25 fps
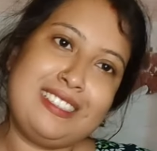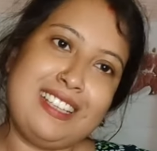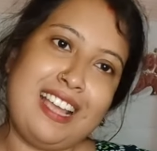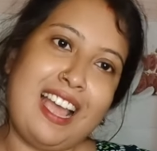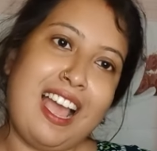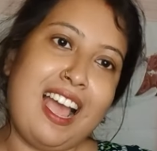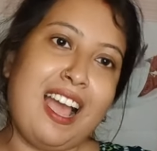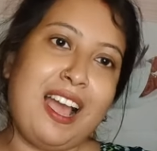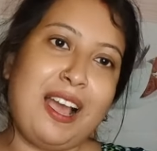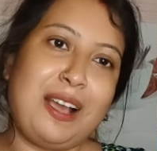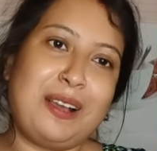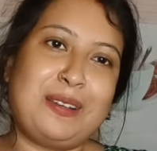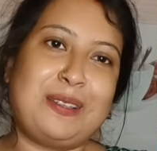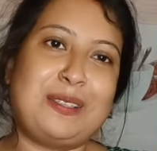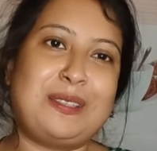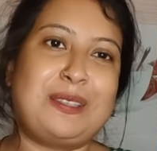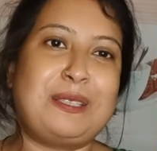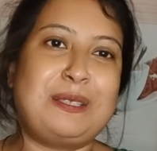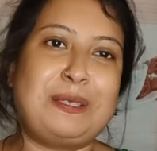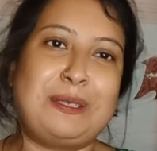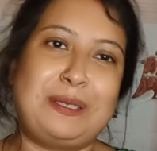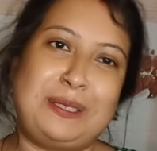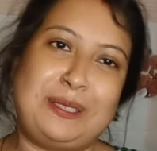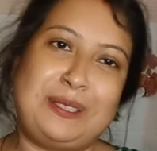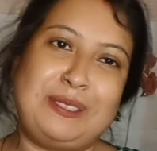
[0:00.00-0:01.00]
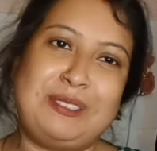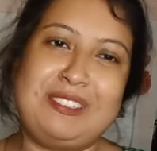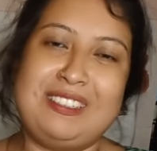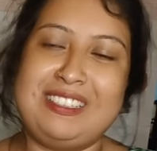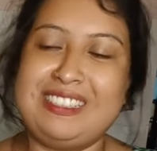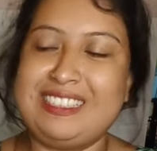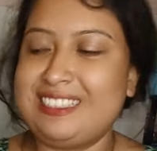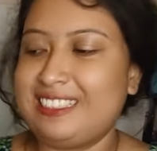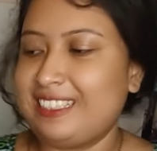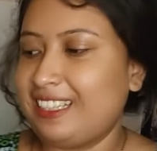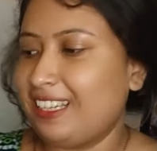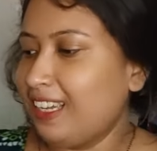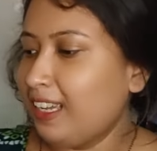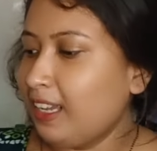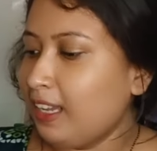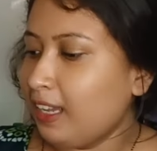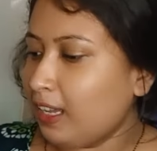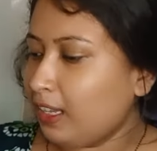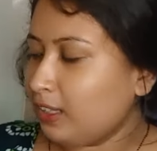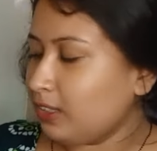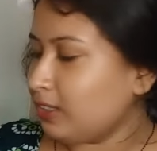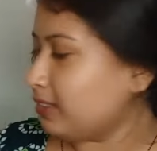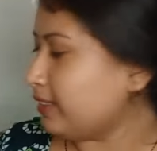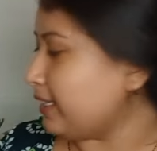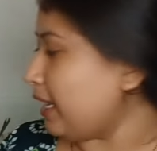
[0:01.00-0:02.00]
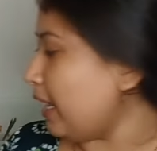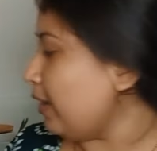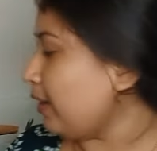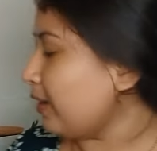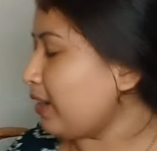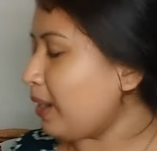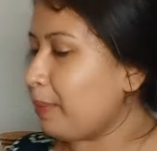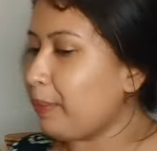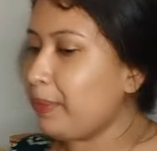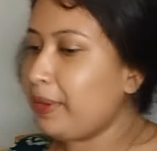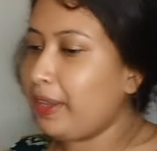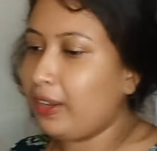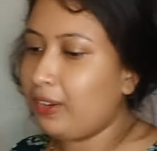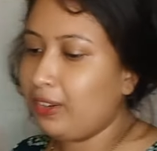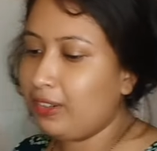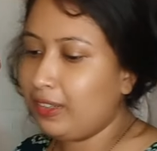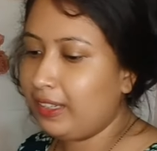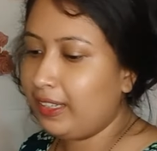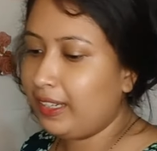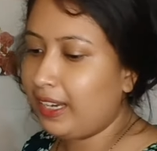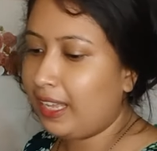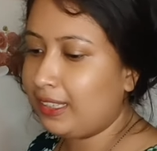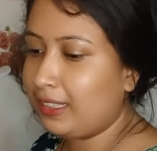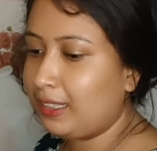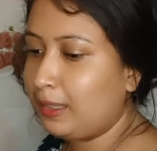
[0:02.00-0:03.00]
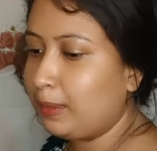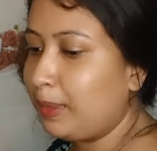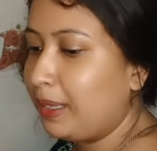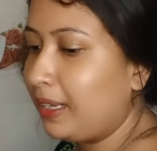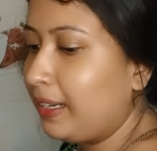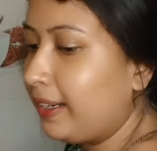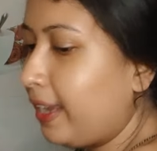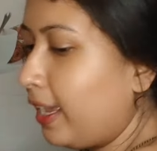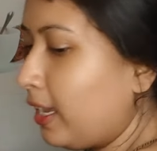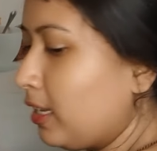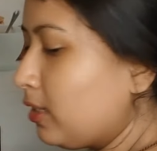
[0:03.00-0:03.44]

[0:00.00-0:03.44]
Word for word: এসছে চলে এসছে তো যাই হোক আমি এখন এই রাতের বেলা